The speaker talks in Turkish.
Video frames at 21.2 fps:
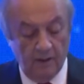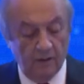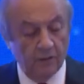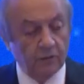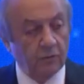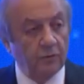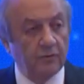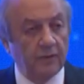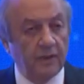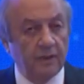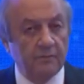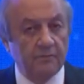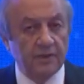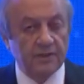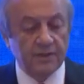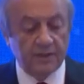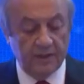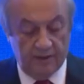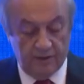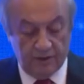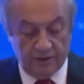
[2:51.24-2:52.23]

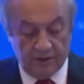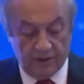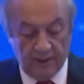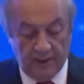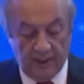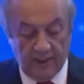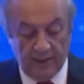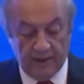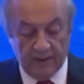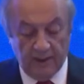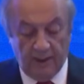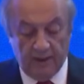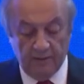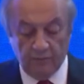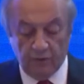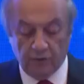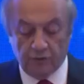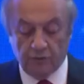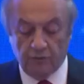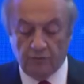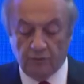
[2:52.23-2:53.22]
Gündemimizi işgal eden
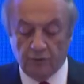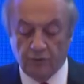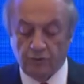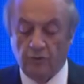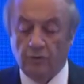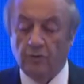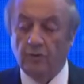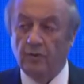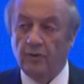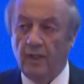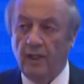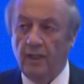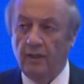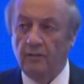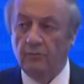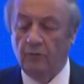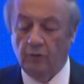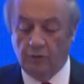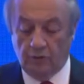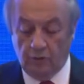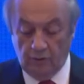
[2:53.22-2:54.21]
bütün bu sorunlar
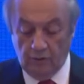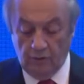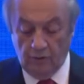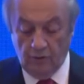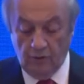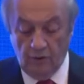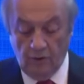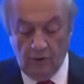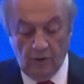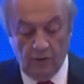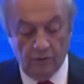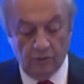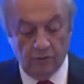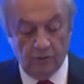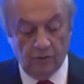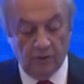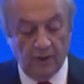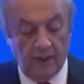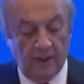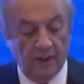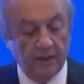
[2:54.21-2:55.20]
bugün
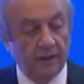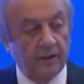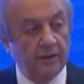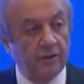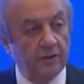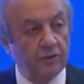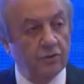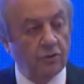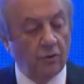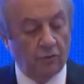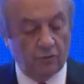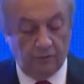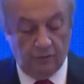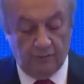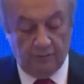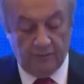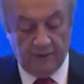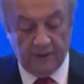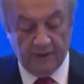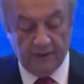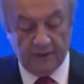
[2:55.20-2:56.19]
dünyanın çoklu
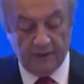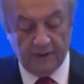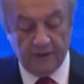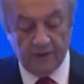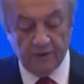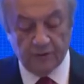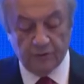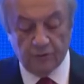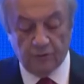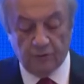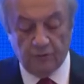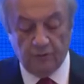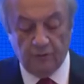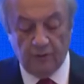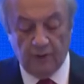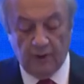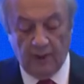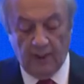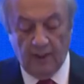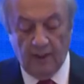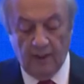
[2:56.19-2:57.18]
bir kriz
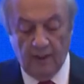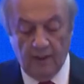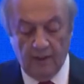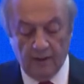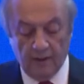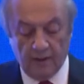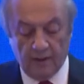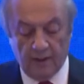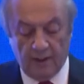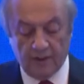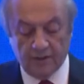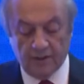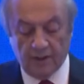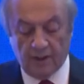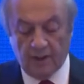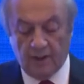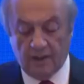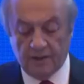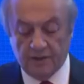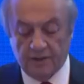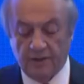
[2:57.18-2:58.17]
durumuyla karşı
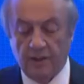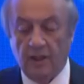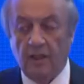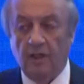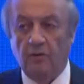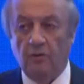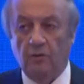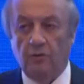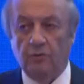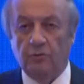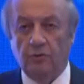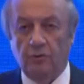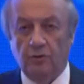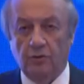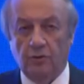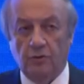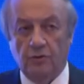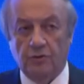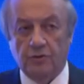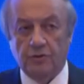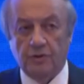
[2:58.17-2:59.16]
karşıya olduğunu
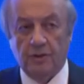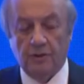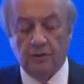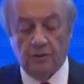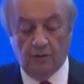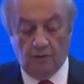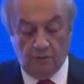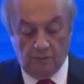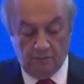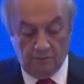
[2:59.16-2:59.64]
gösteriyor.